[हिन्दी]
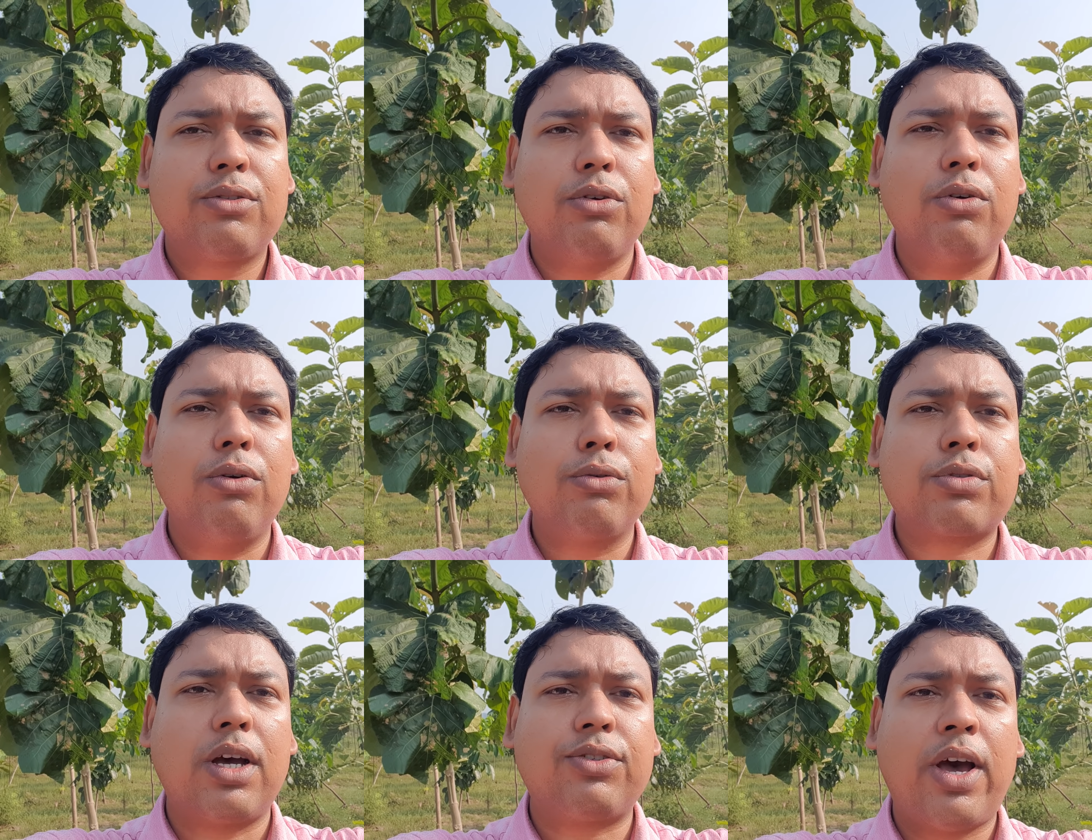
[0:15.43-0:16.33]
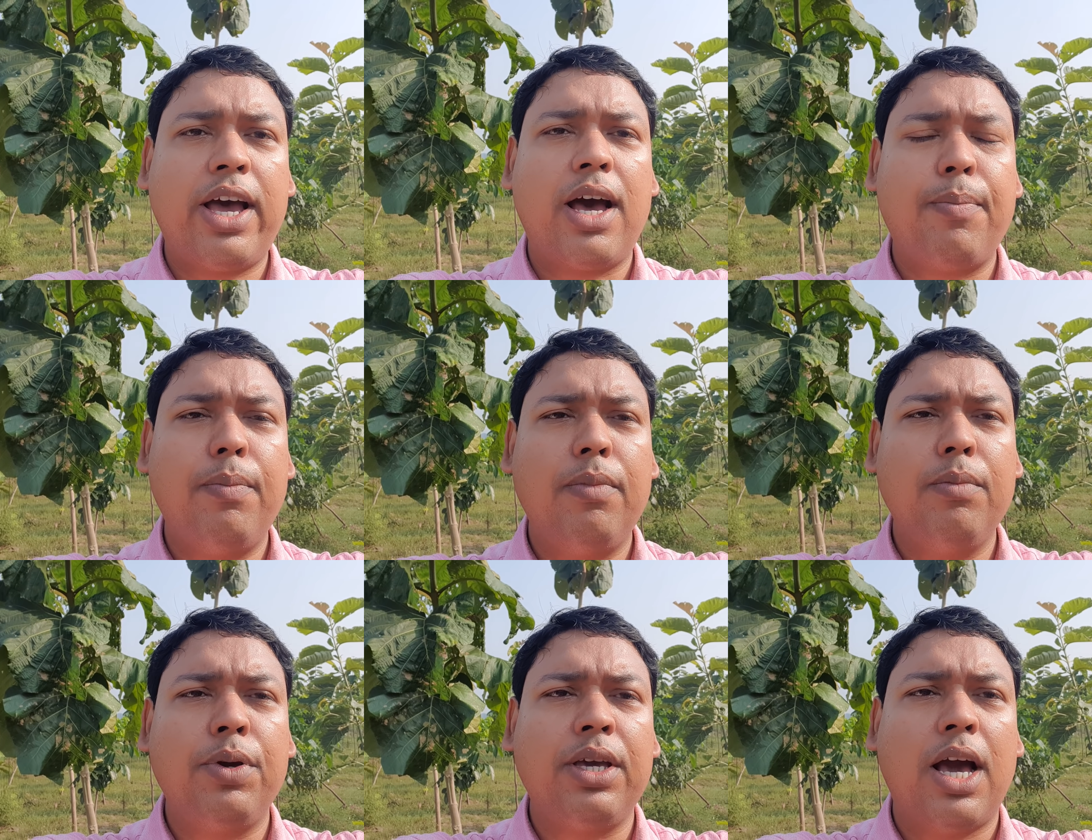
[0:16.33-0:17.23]
तो उसका छाया
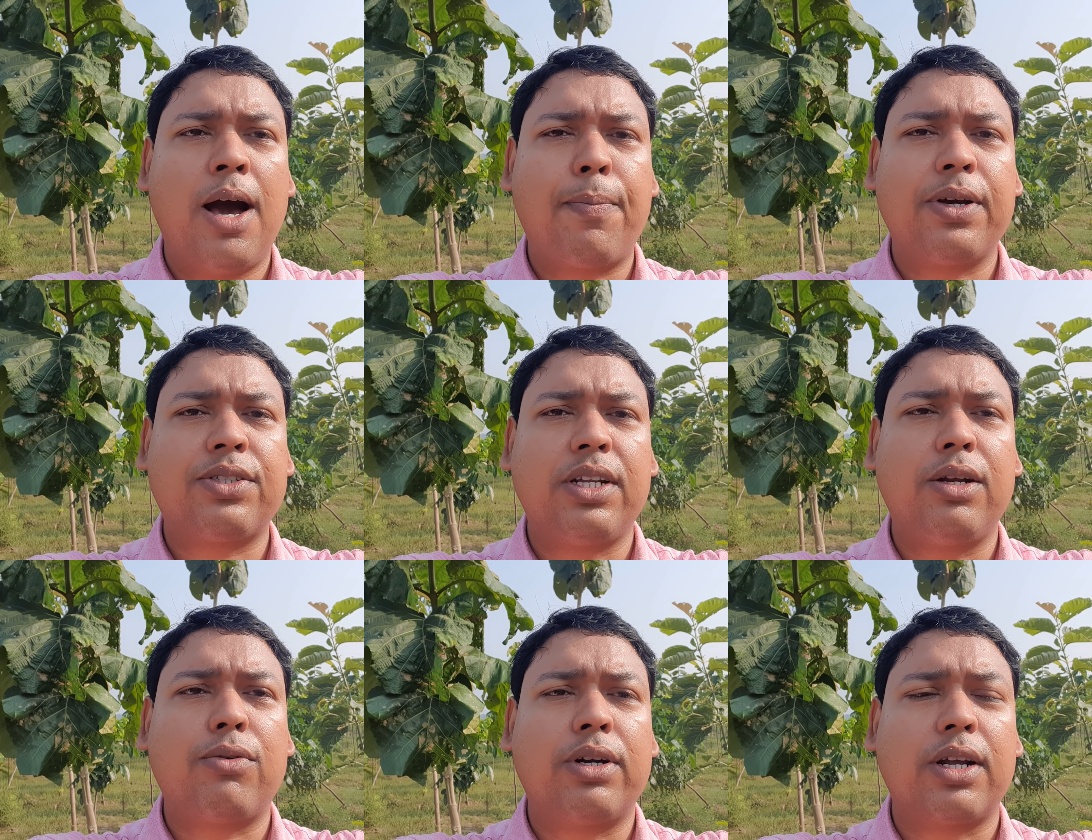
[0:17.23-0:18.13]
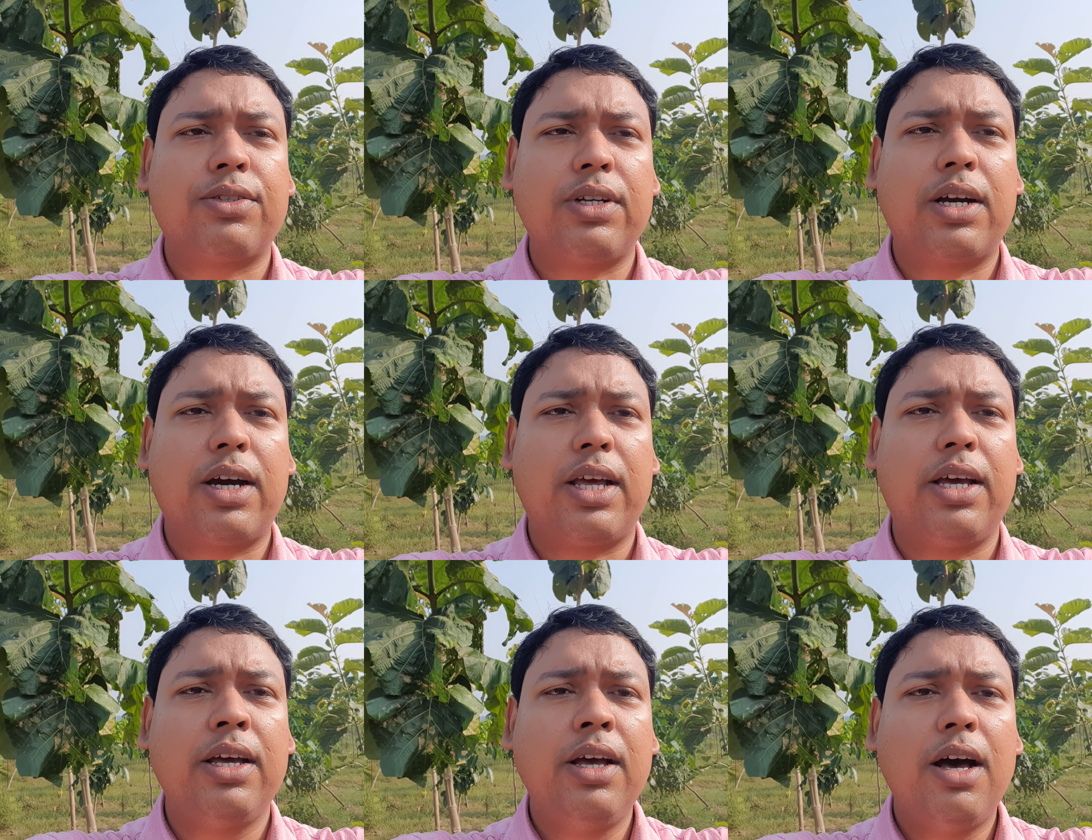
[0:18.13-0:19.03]
भी आपके शरीर को टच ना करे
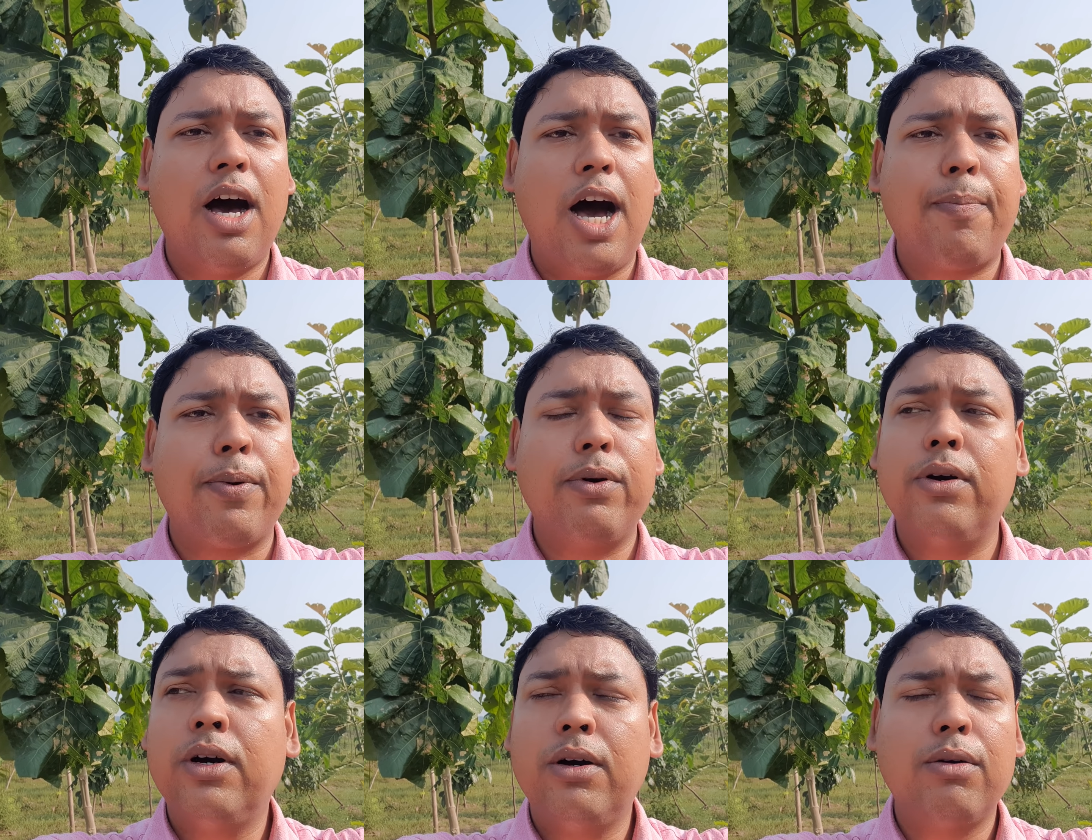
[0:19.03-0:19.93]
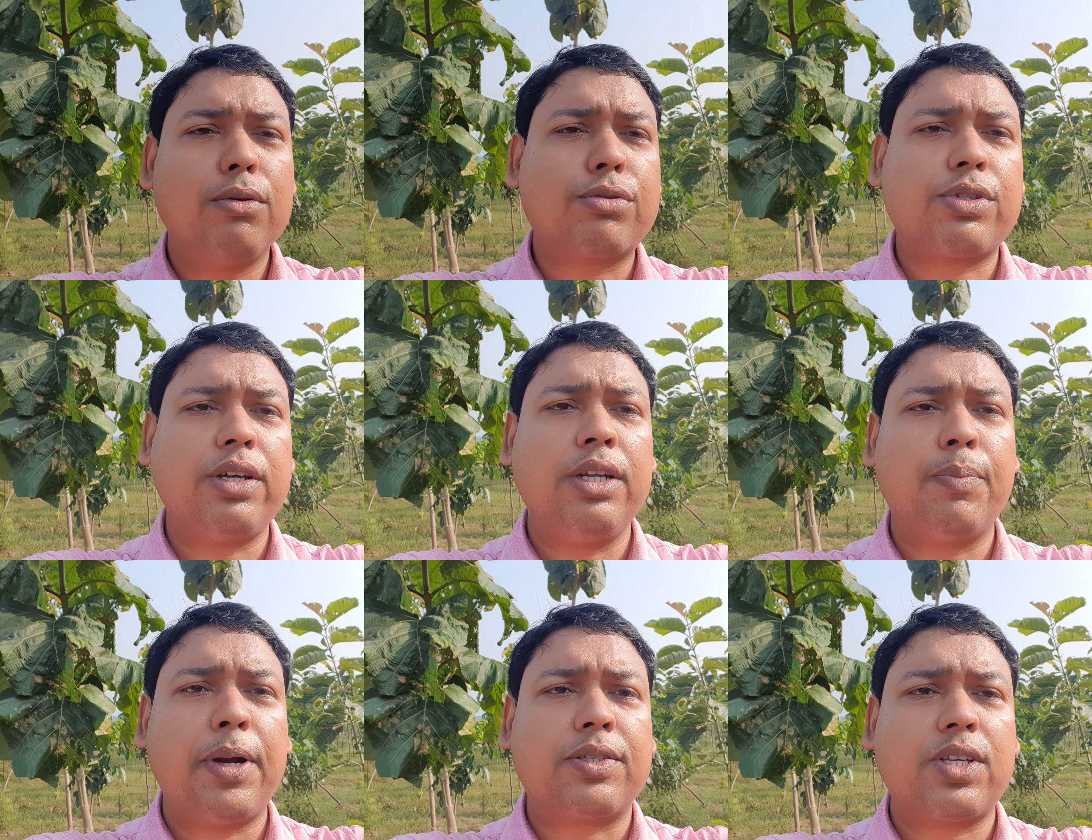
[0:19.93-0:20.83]
आप उससे
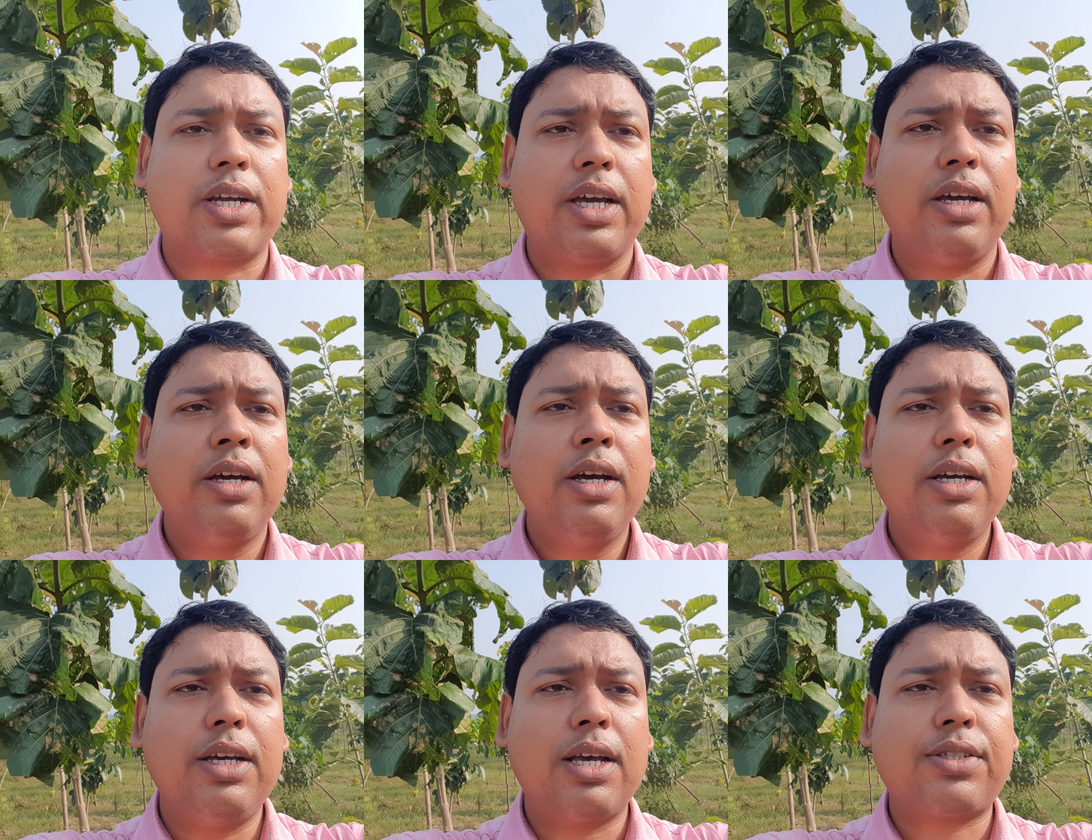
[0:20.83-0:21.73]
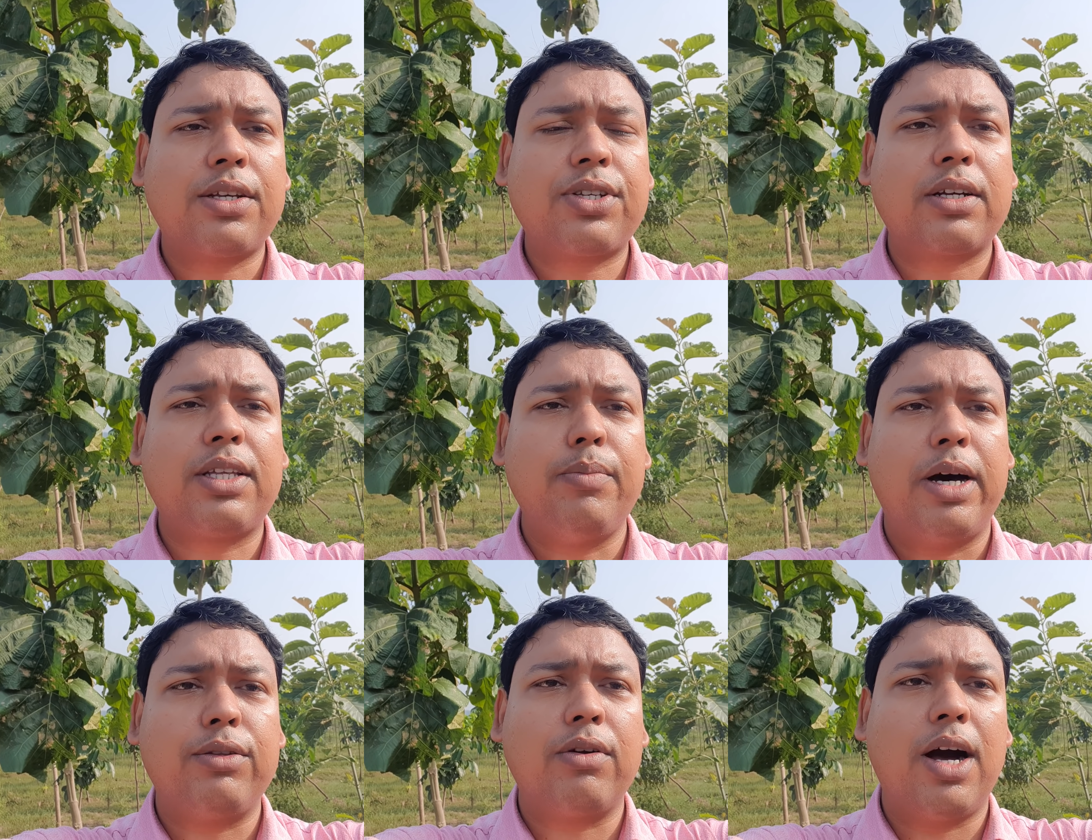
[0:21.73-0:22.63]
निपट सकें ऐसा शक्ति
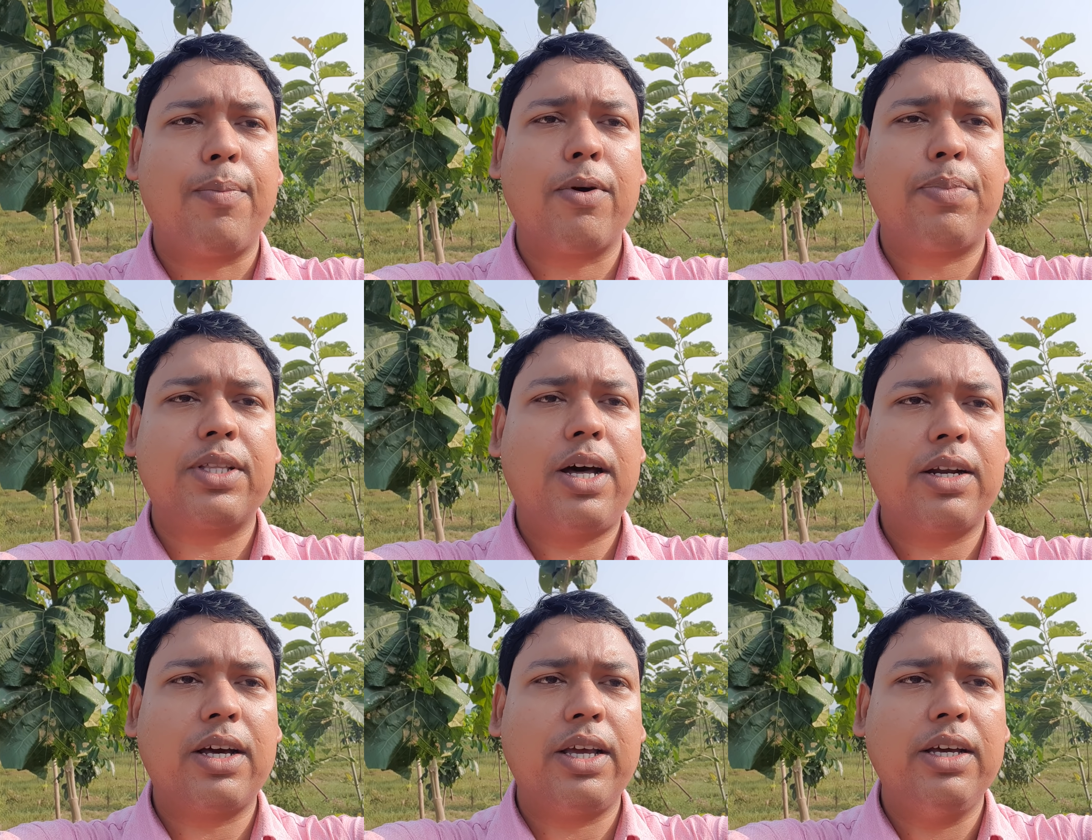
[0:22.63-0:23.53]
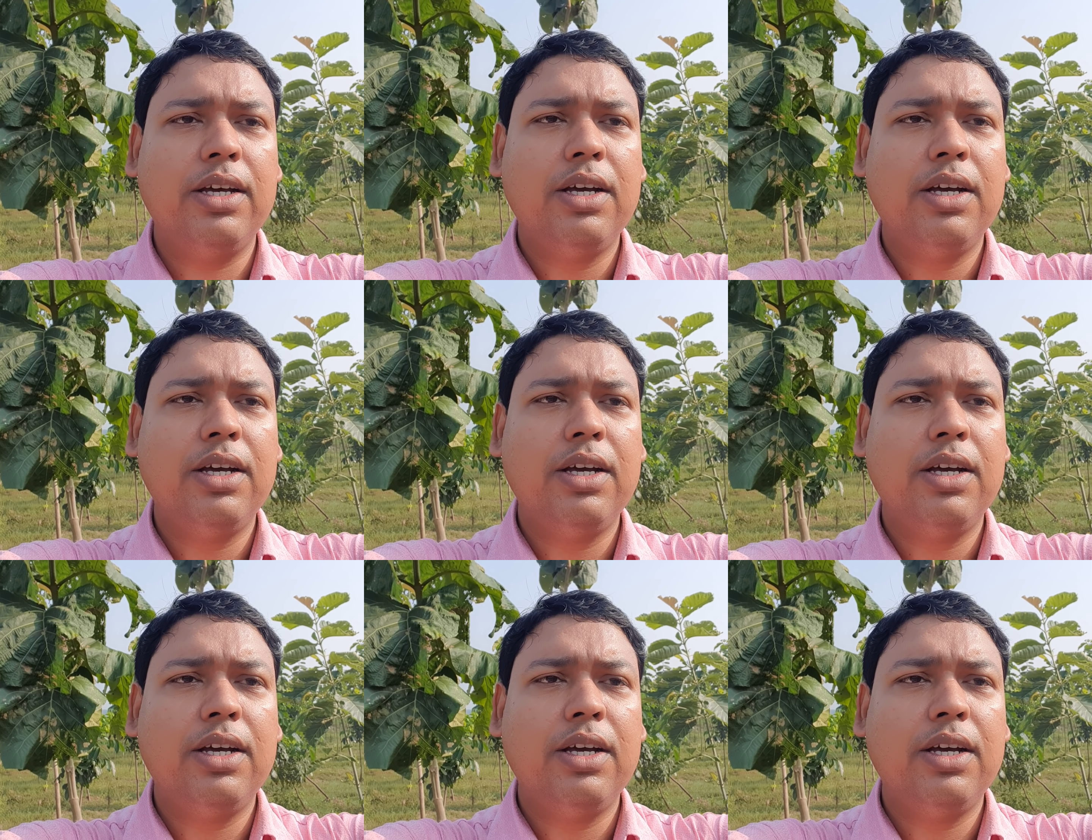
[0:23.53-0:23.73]
माँ दुर्गा आपको प्रदान करे